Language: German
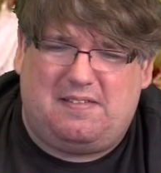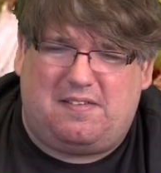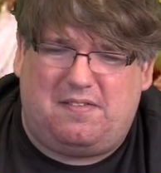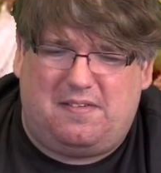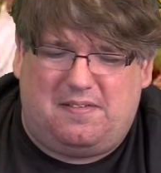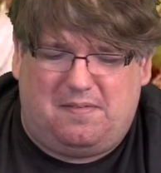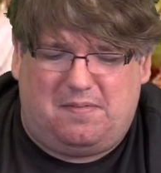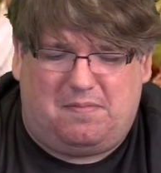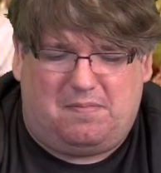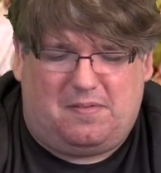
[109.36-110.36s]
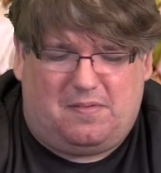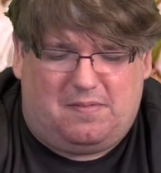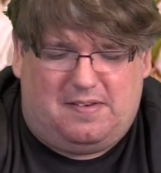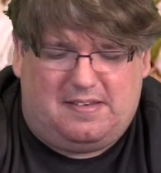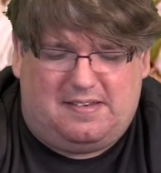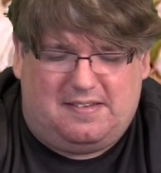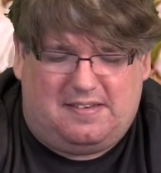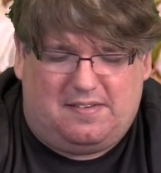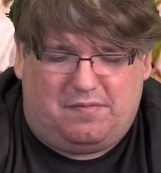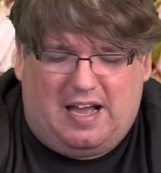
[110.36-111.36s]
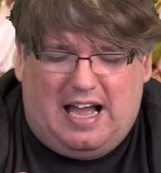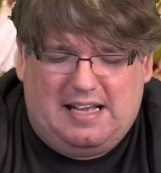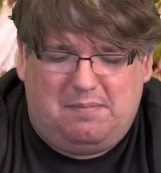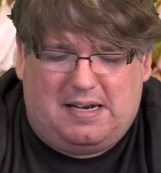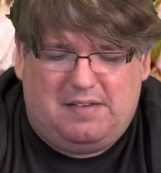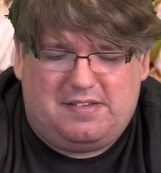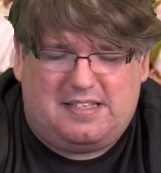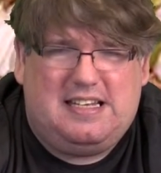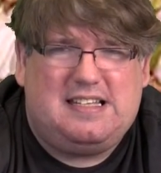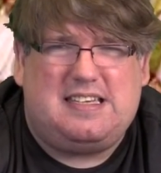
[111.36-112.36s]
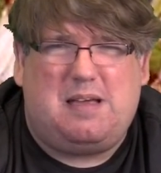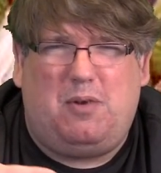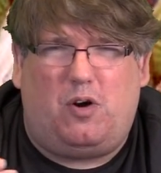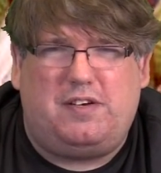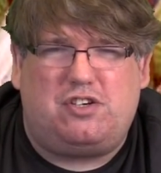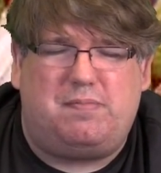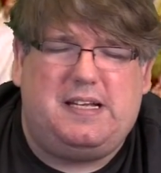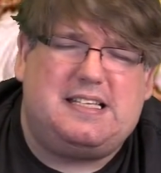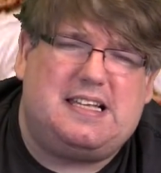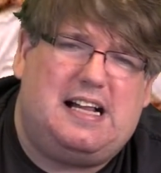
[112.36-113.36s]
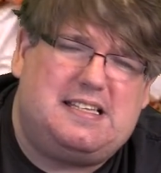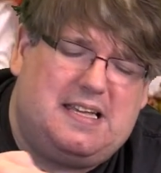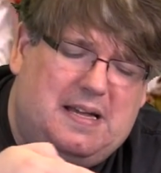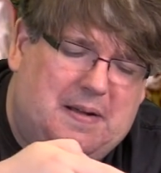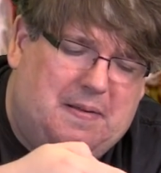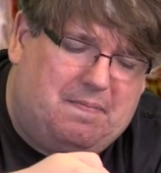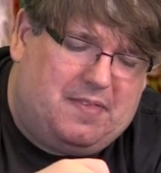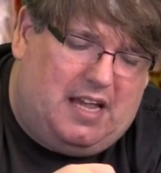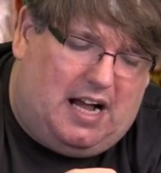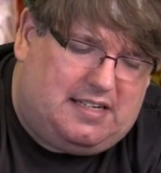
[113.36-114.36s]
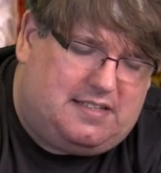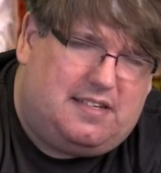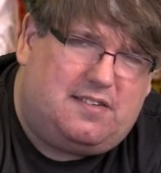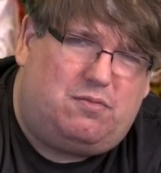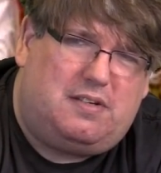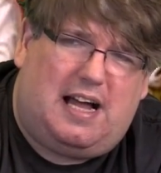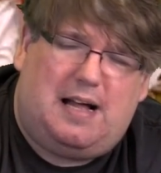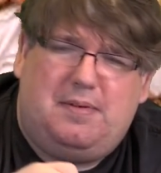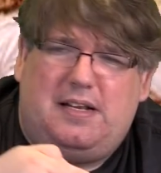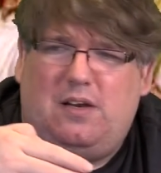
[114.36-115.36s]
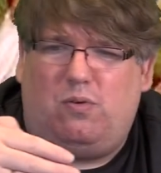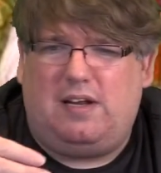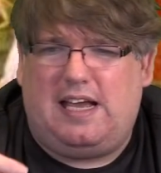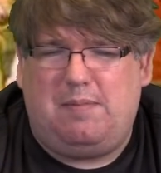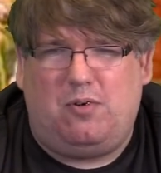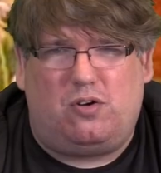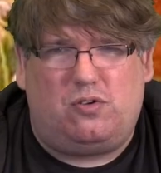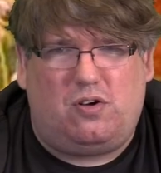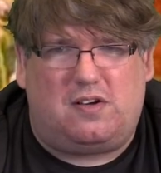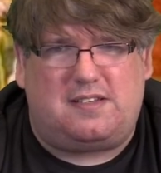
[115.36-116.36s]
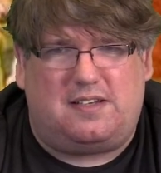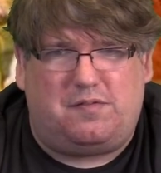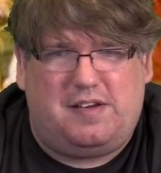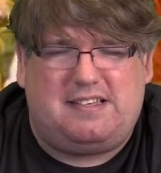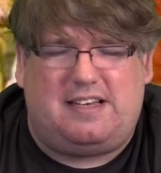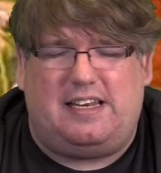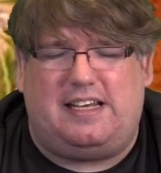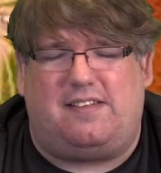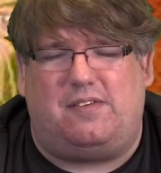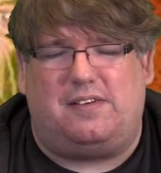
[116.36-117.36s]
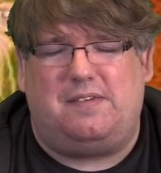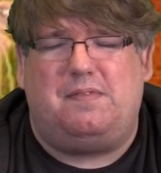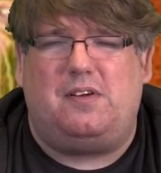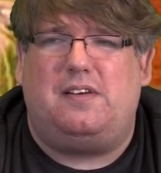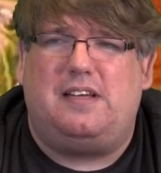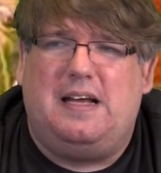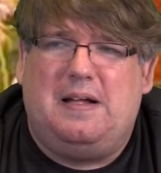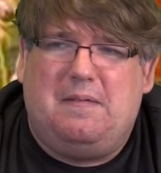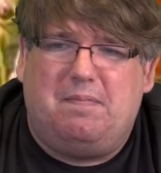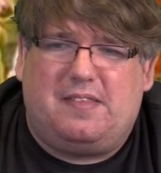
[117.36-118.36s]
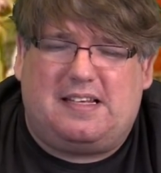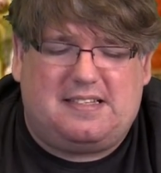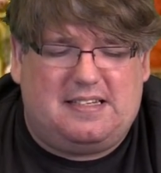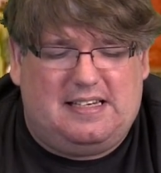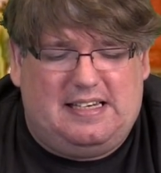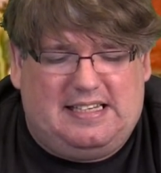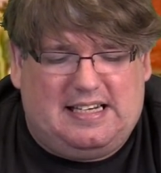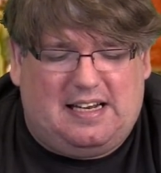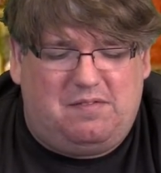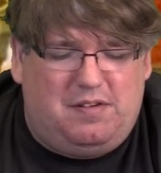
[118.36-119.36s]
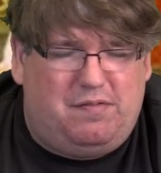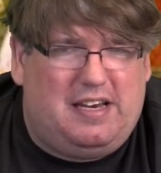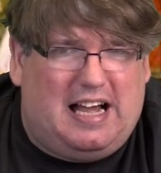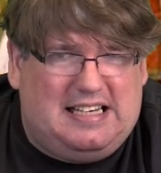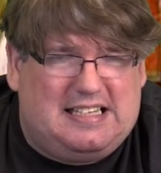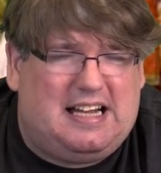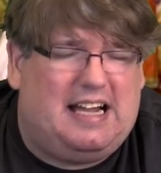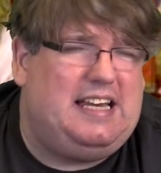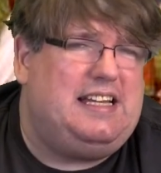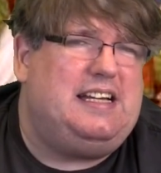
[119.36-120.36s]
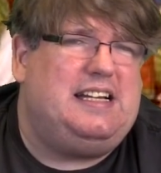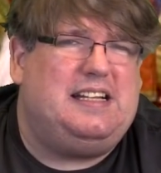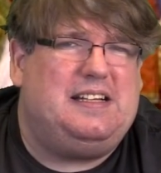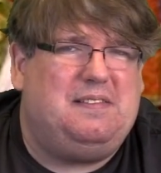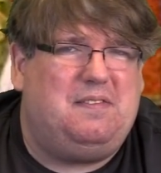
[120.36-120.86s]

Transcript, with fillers: äh, diese, diese, diese Fragen manifestieren sich im Laufe des Spiels als ja, diskutabel oder eben orthodox, also festgelegt. Ne? Und das liegt daran, wie viele Anteile